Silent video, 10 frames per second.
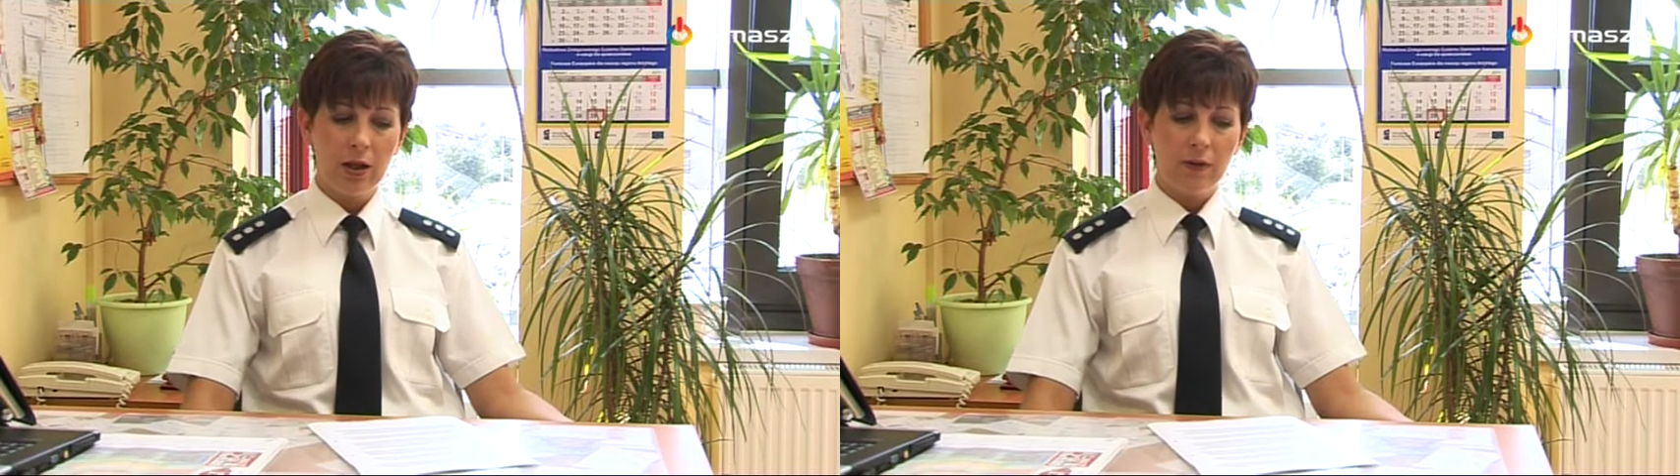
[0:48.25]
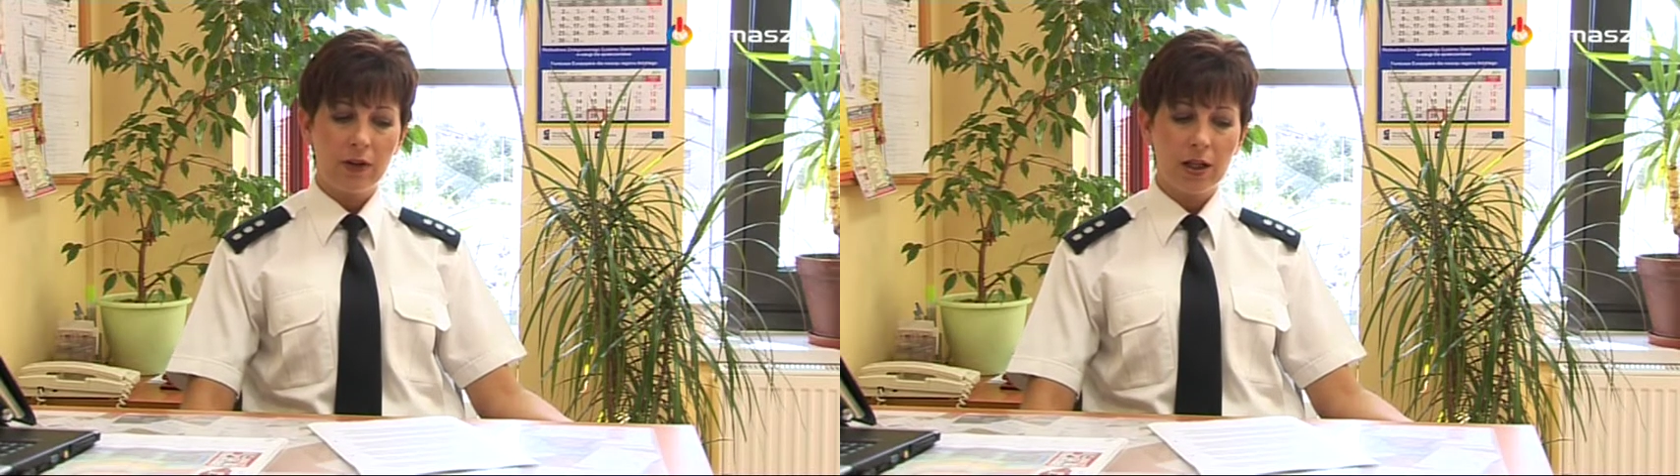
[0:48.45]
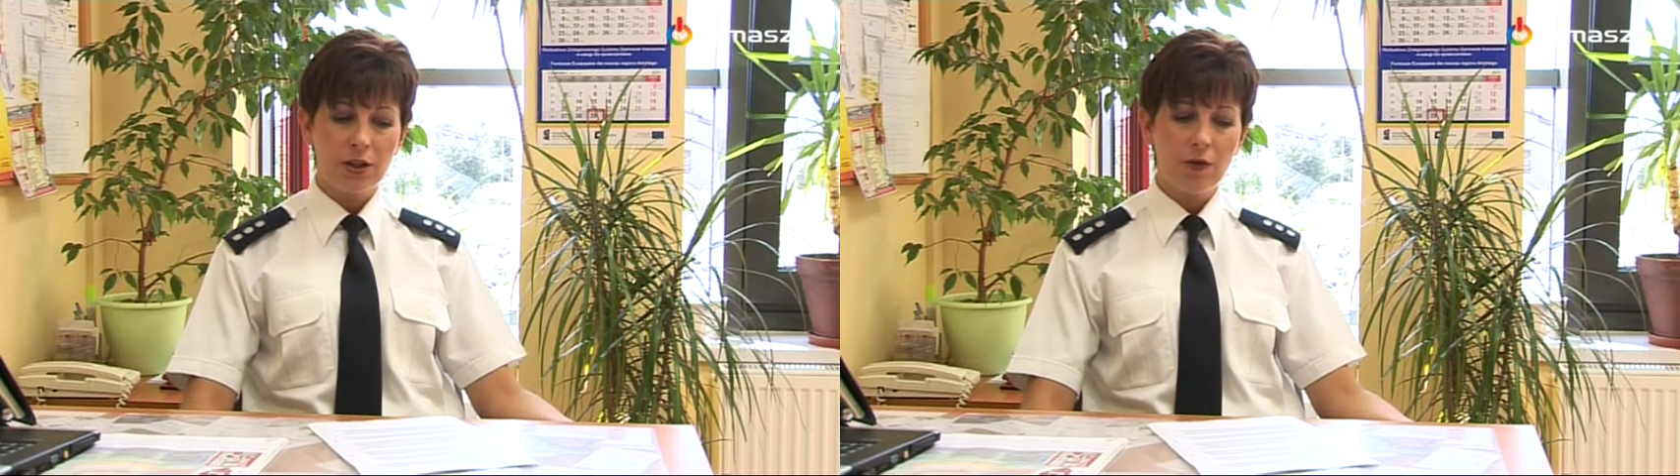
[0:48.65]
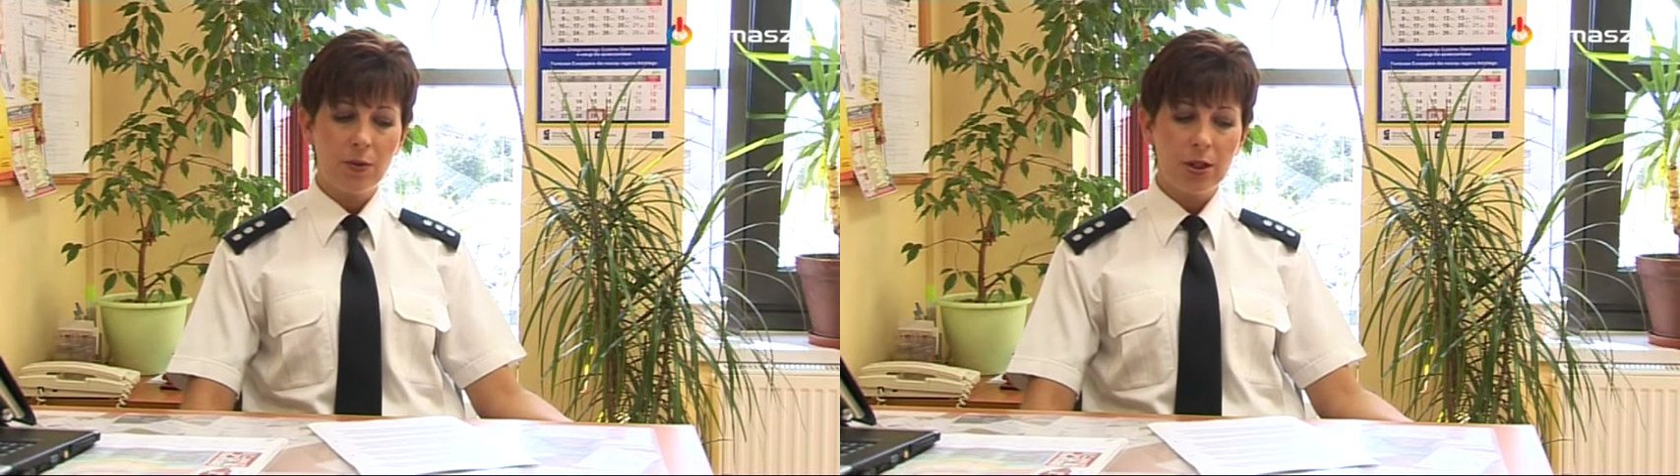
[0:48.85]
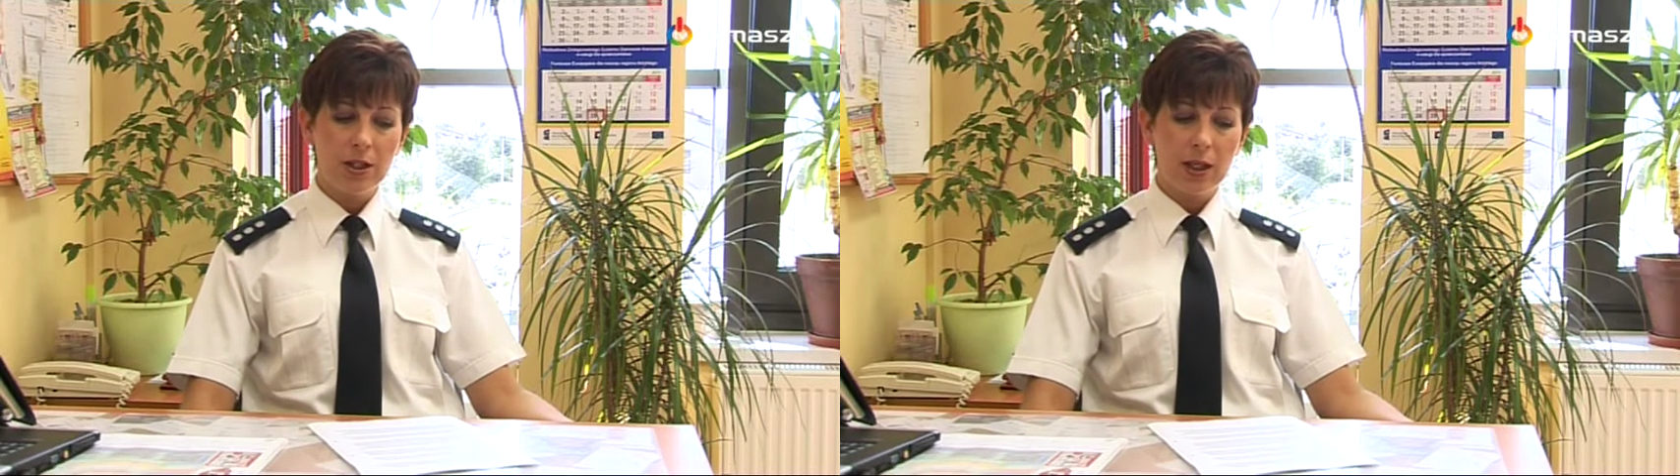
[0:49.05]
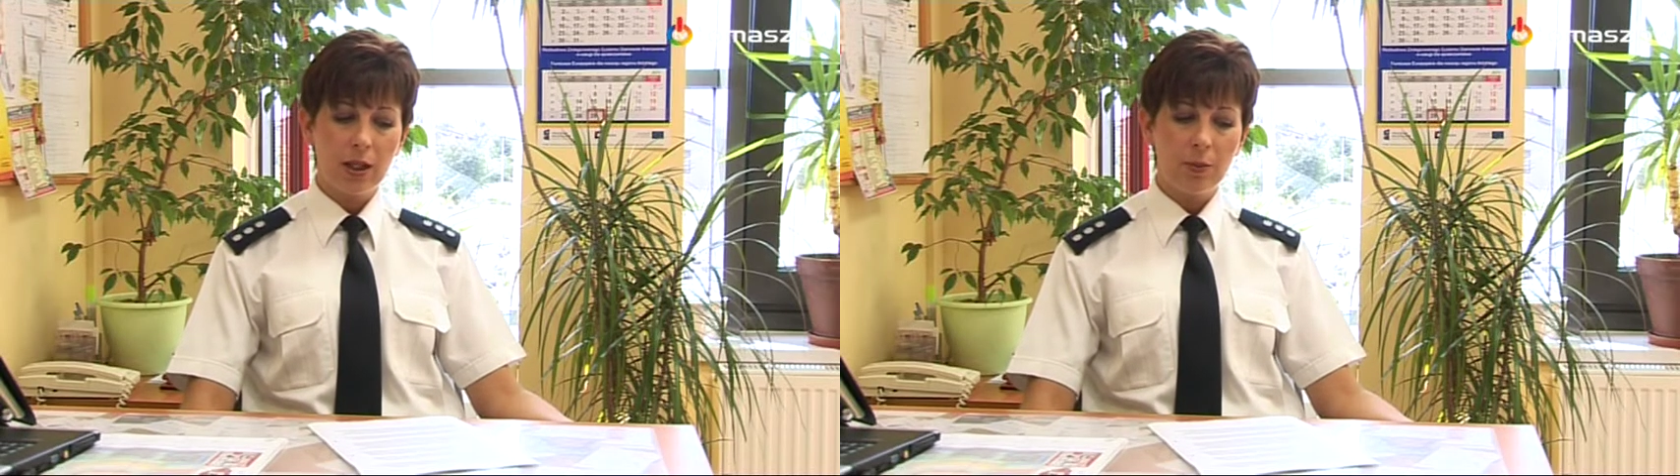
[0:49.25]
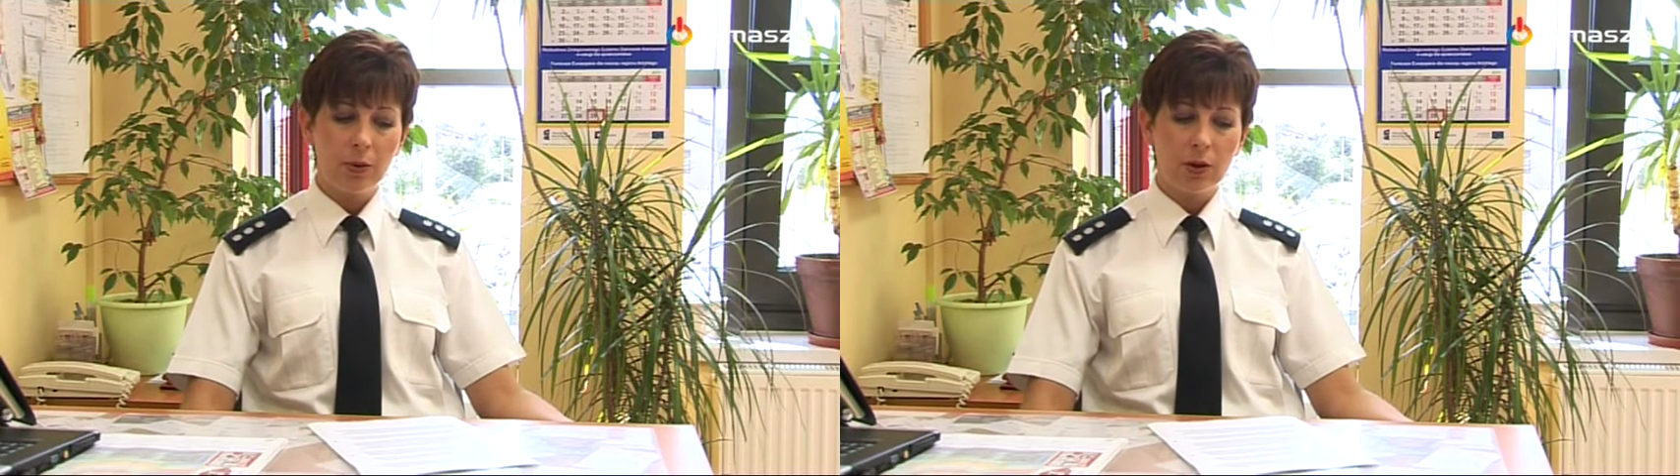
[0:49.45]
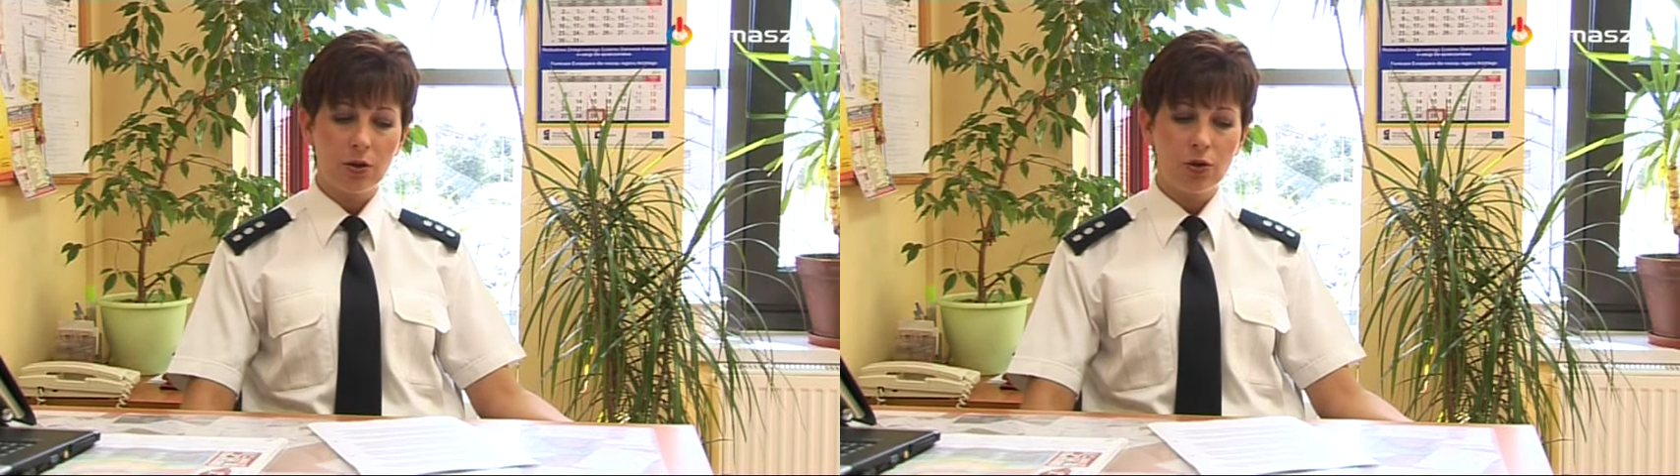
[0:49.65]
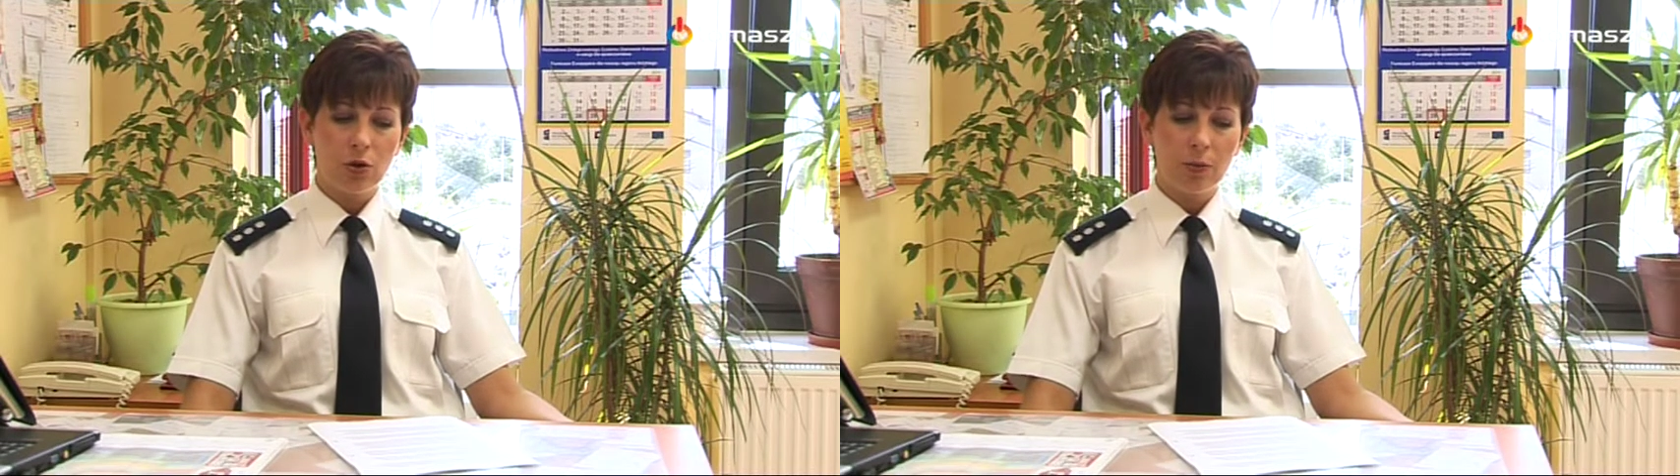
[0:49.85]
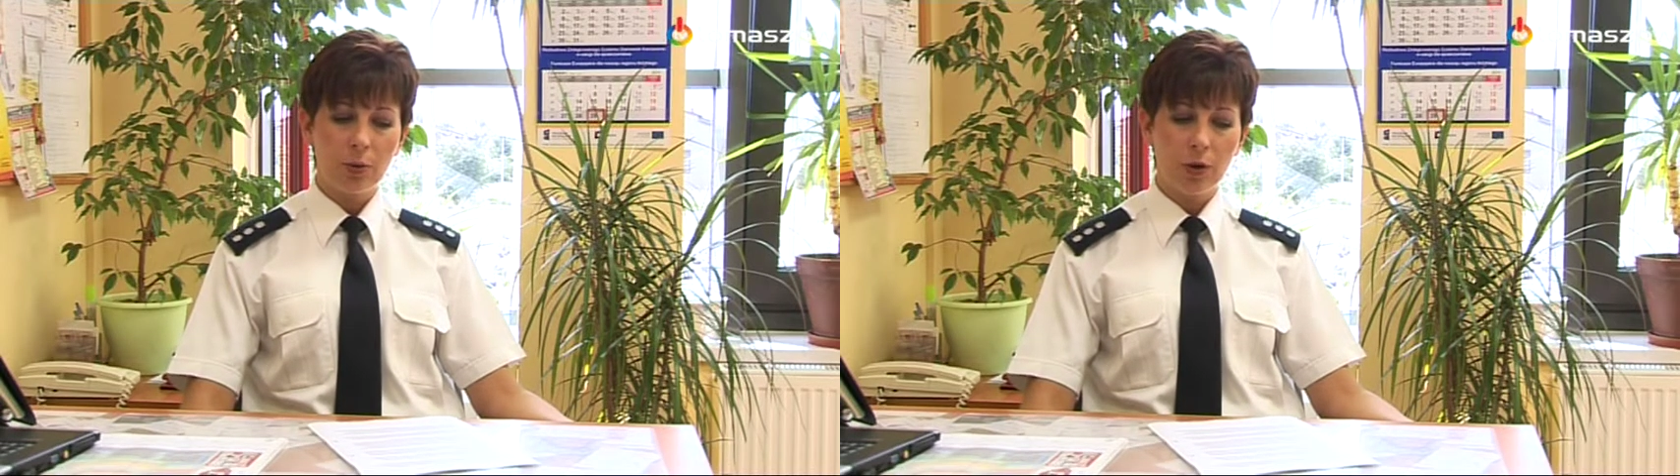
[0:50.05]
w trakcie wyprzedzania
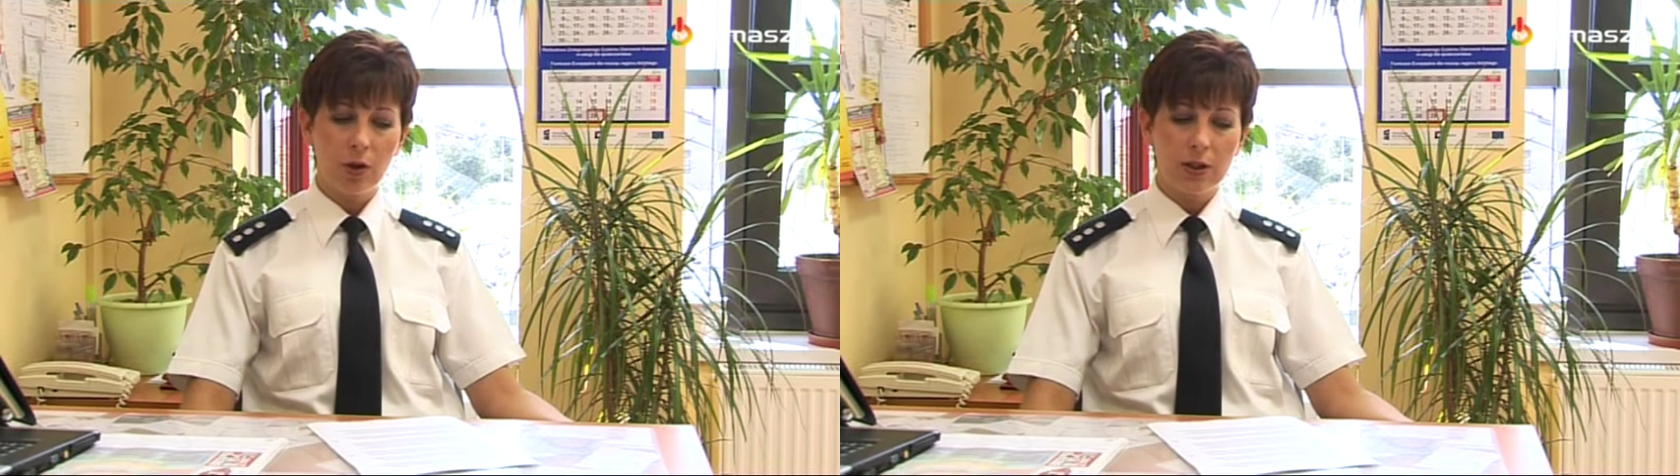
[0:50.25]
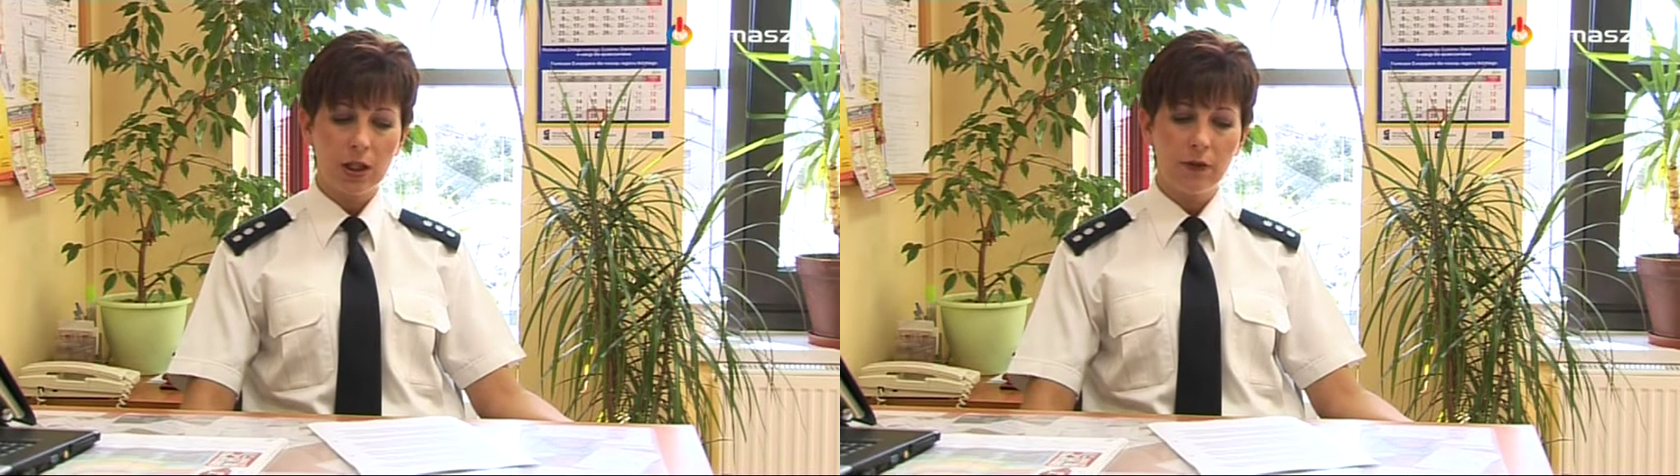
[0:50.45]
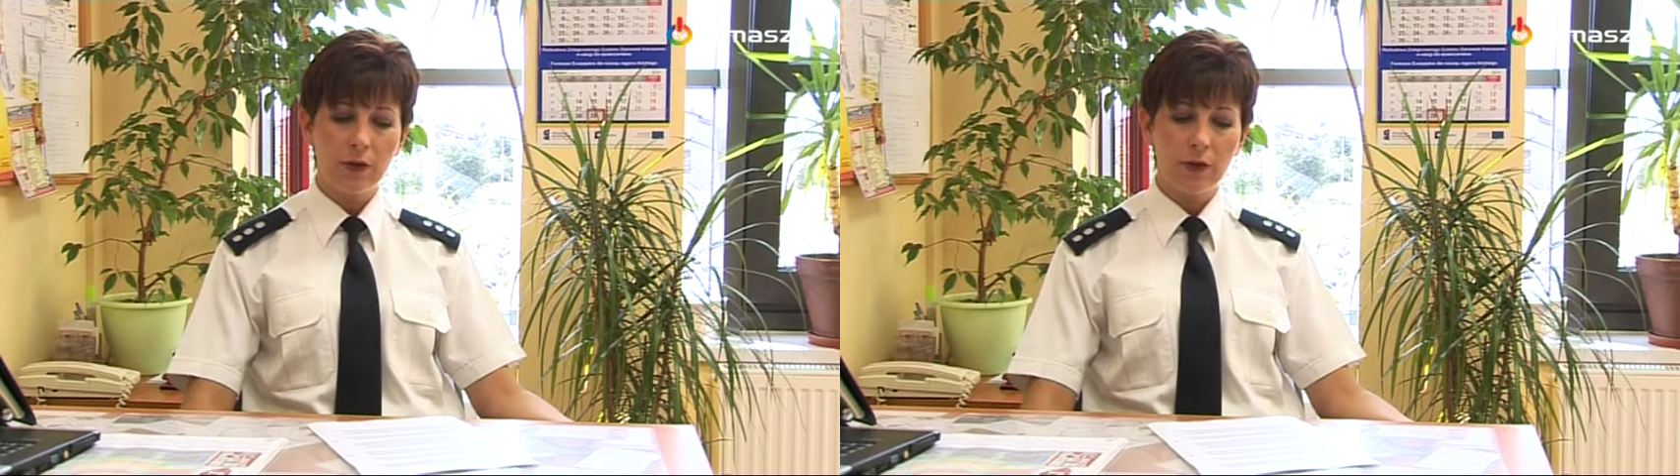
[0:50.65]
potrącił próbującego